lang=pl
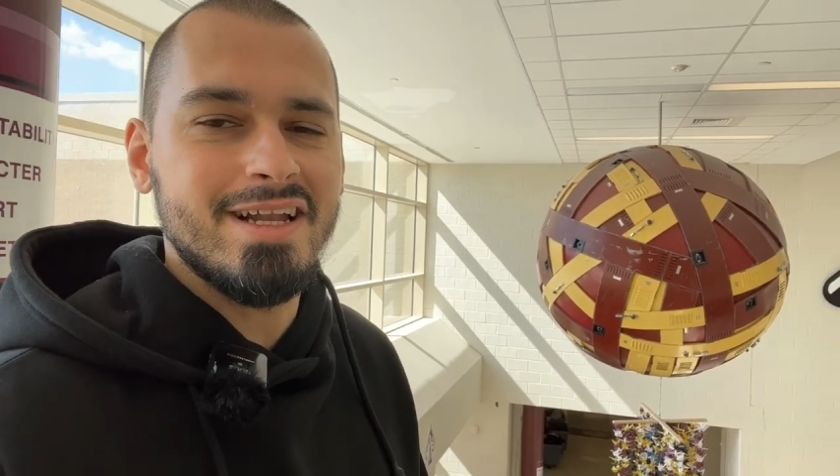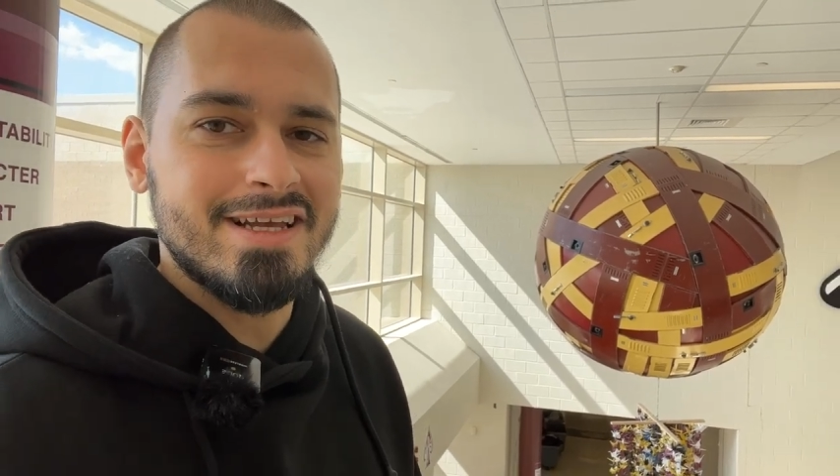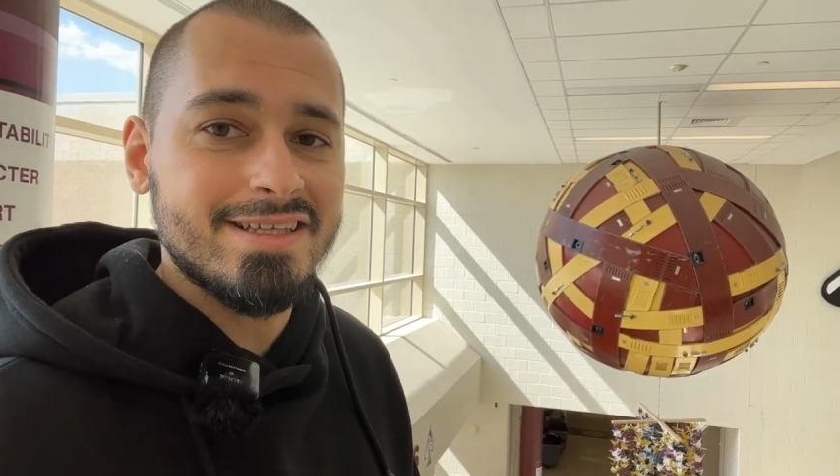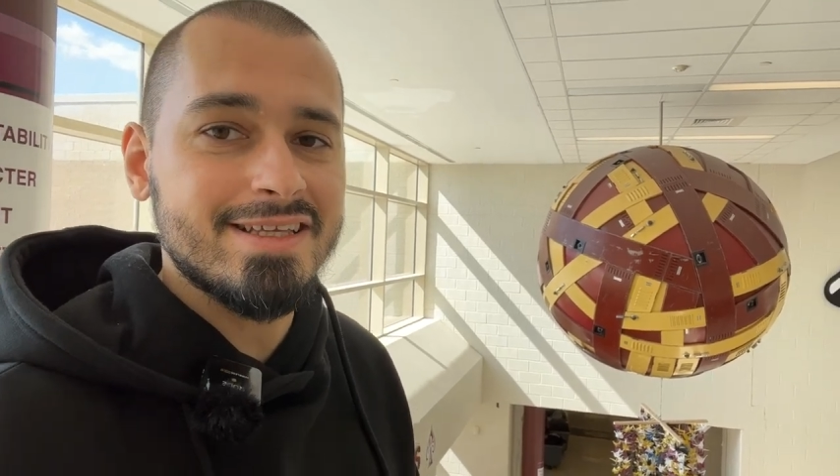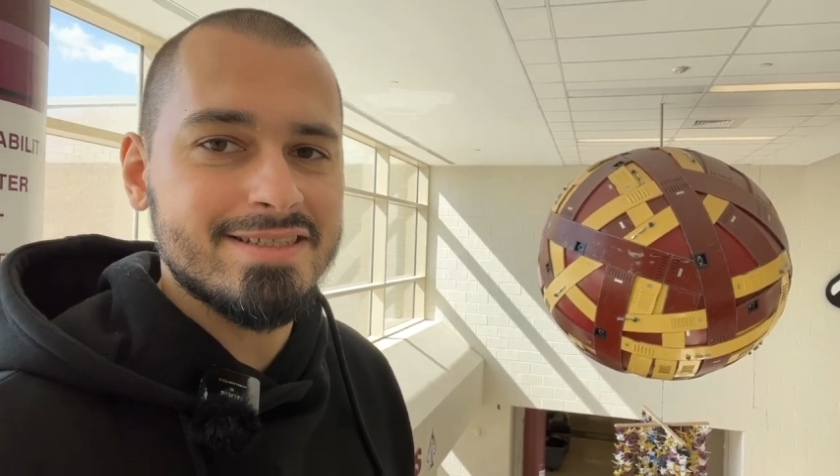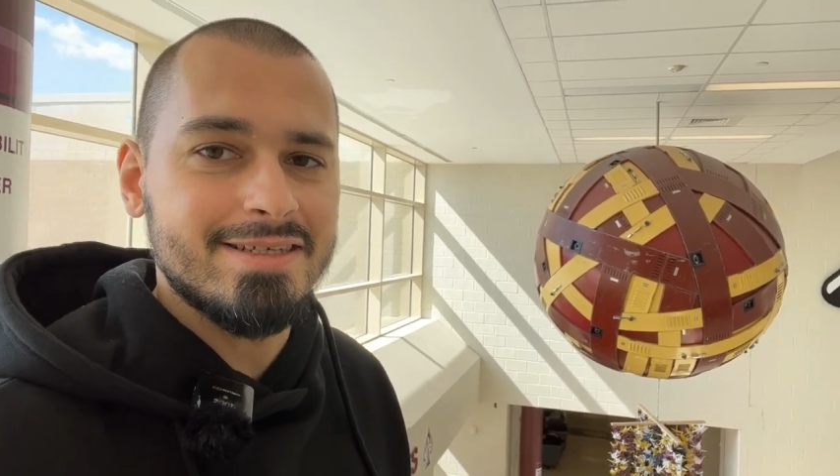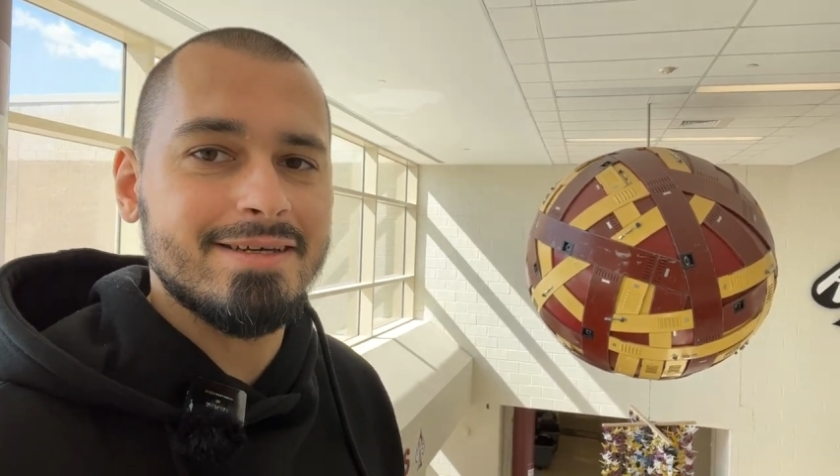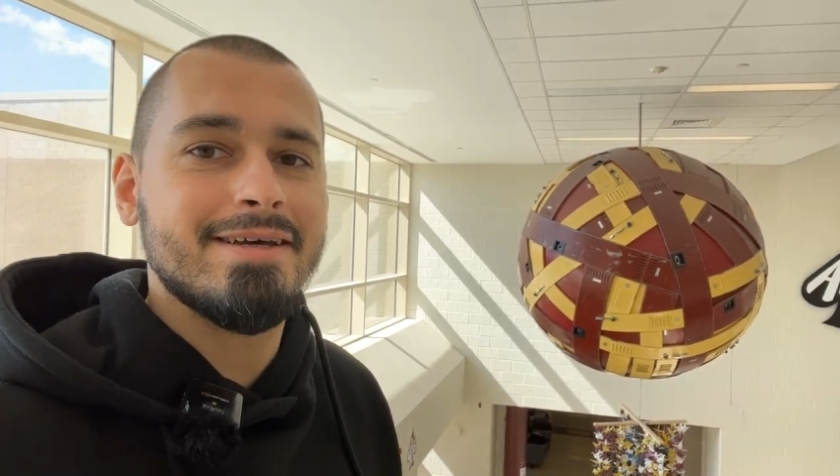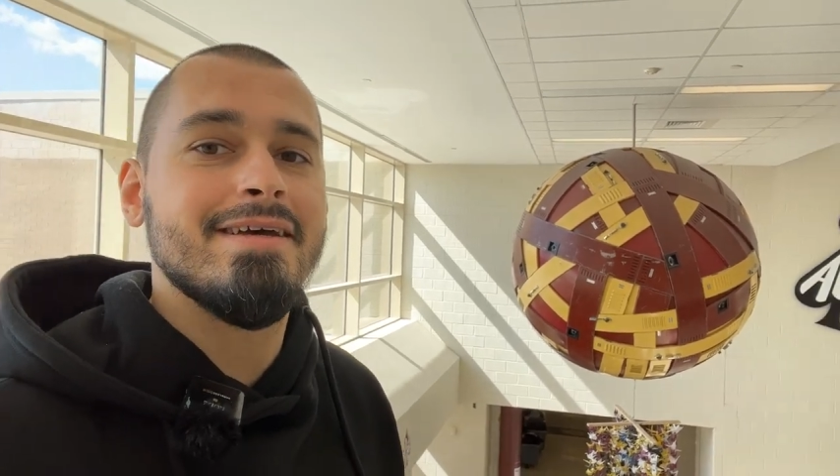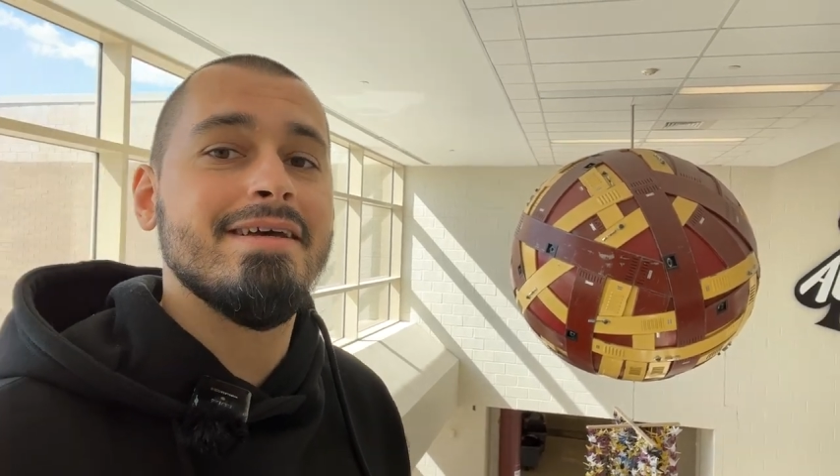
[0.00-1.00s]
ale jedna z
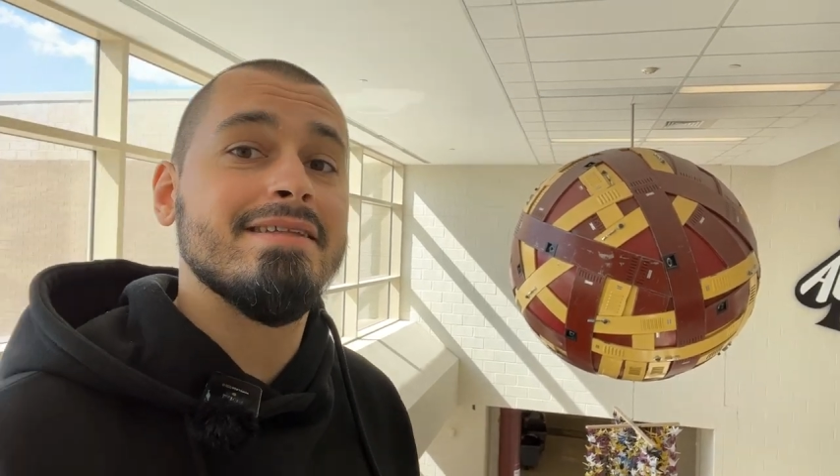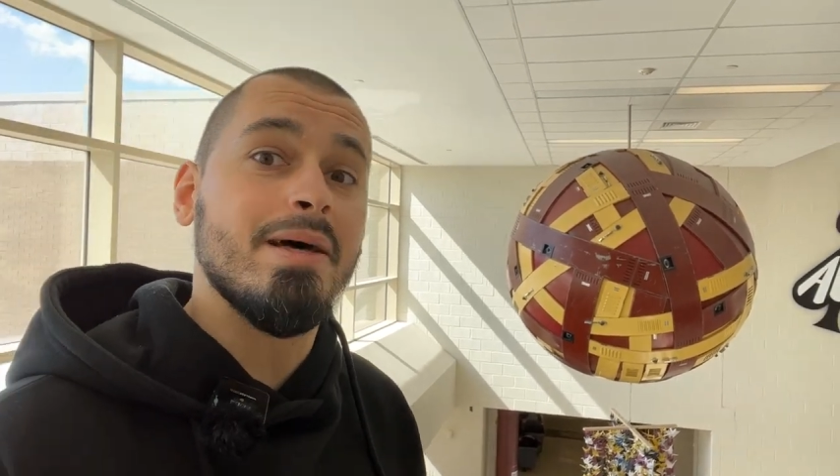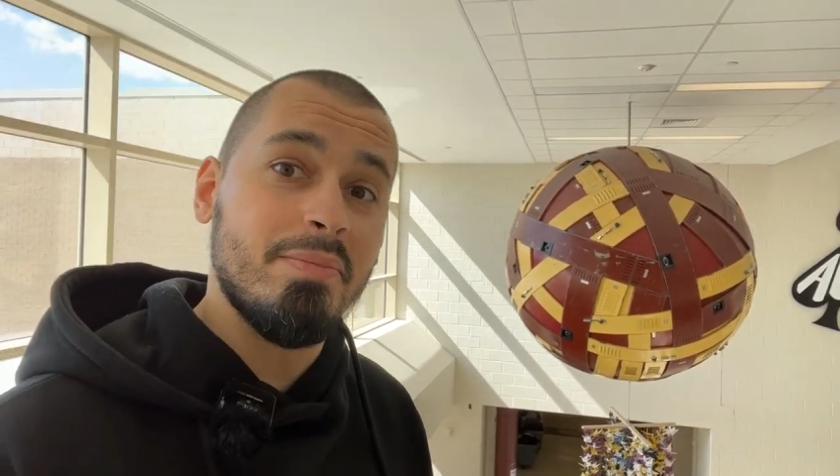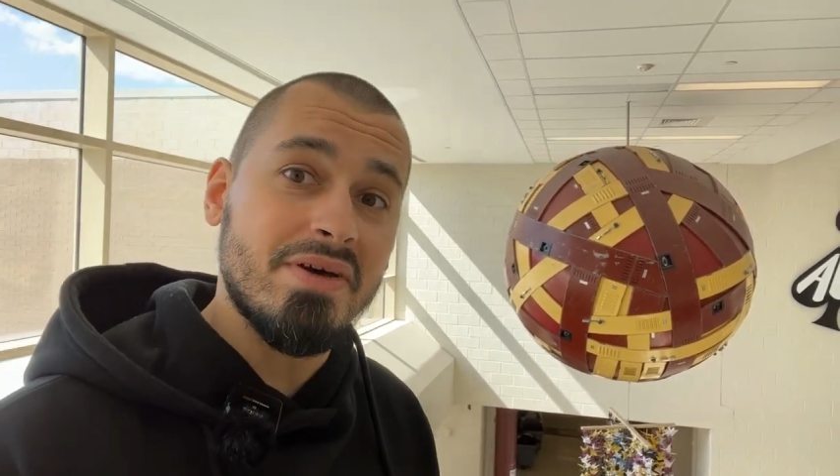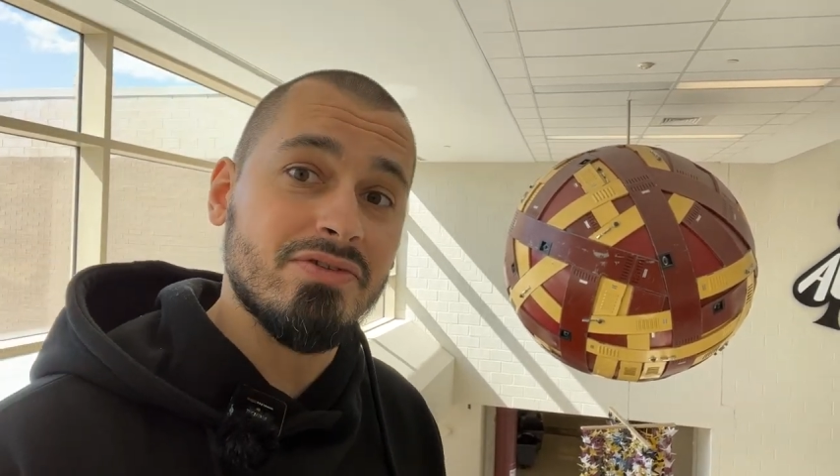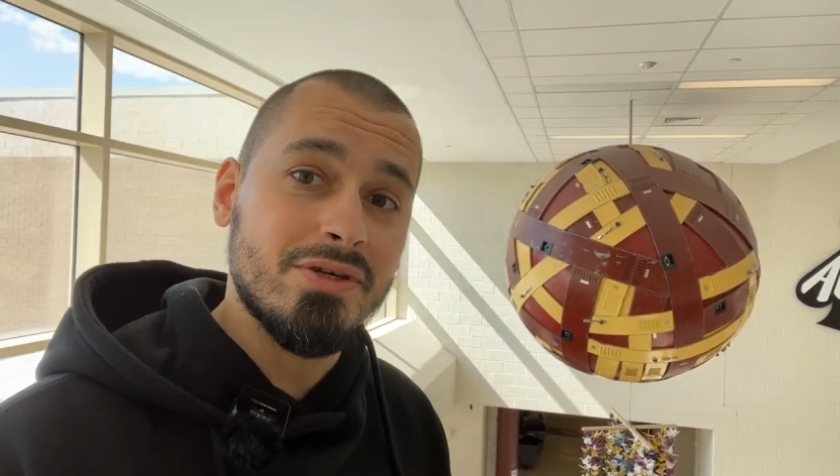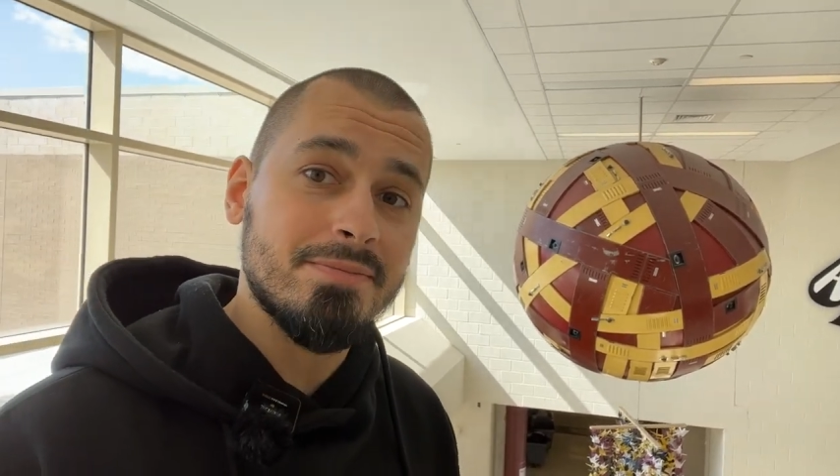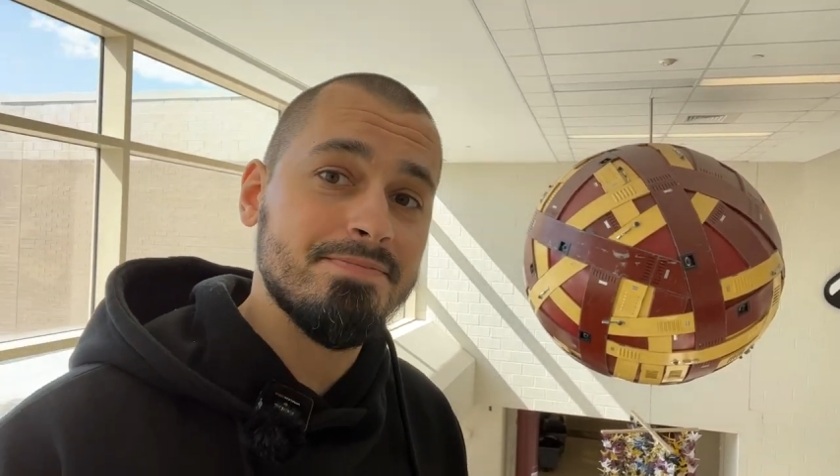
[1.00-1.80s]
nich na pewno.